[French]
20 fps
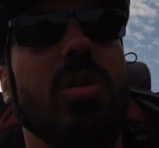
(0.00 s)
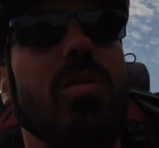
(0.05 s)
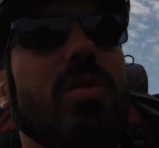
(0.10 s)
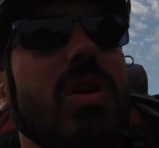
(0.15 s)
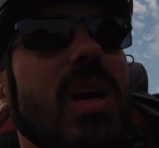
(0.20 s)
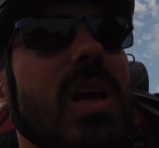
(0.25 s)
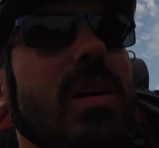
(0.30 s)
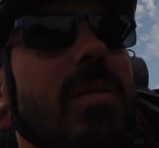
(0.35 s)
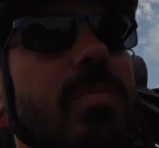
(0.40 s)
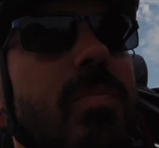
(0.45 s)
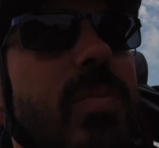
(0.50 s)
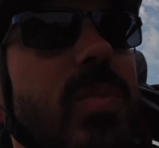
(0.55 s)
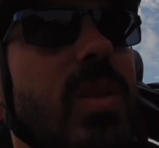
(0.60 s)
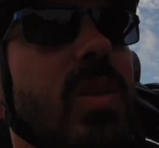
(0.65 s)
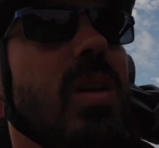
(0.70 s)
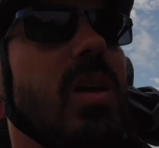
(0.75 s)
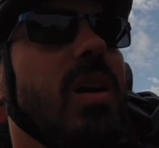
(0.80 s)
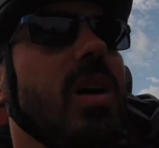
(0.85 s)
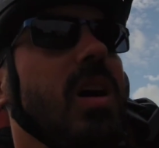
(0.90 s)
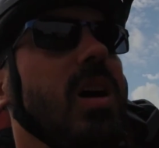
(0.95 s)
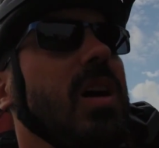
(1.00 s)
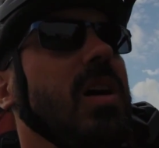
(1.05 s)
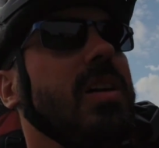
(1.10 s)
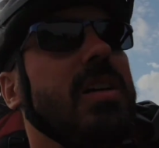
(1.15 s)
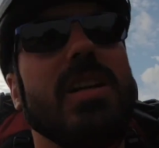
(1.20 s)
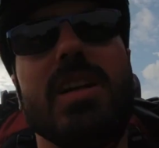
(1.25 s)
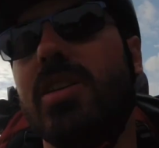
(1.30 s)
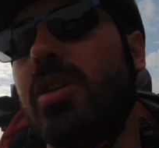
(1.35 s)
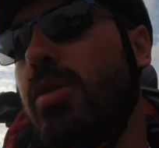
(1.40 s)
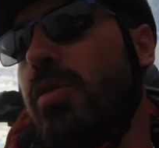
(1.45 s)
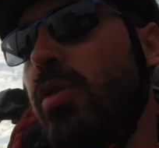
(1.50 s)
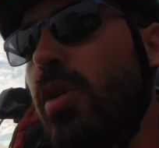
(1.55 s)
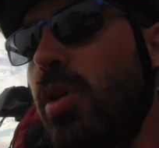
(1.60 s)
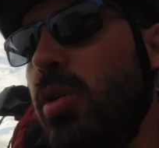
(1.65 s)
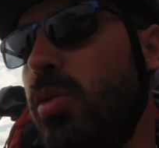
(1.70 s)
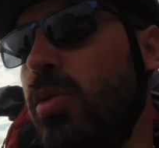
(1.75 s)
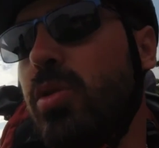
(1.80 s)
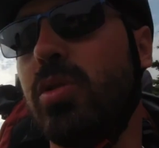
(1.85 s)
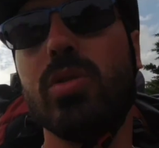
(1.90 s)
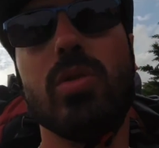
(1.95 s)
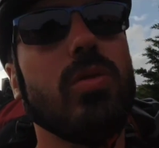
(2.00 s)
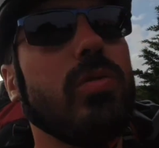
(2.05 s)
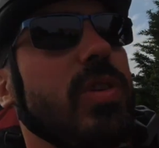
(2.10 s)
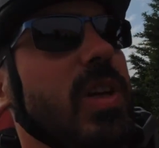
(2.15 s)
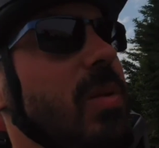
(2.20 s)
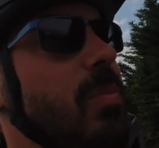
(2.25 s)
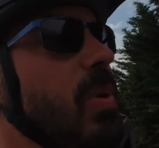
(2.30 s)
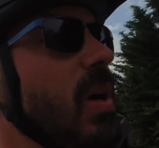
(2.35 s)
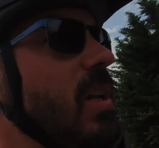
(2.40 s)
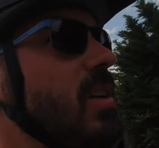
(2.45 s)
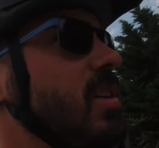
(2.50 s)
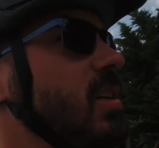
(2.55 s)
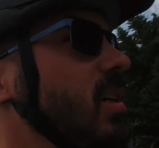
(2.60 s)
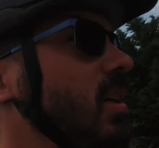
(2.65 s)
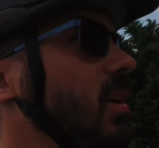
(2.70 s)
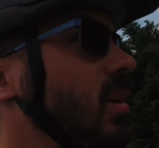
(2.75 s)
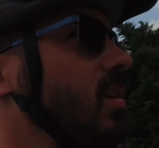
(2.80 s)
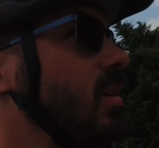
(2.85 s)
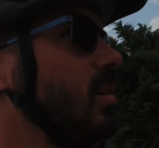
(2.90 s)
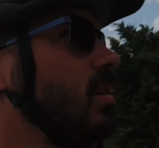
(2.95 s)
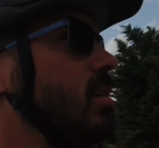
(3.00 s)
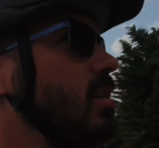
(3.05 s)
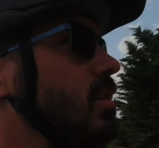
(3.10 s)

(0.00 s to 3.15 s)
Bon oh, voilà, il est 9h01, on vient de partir,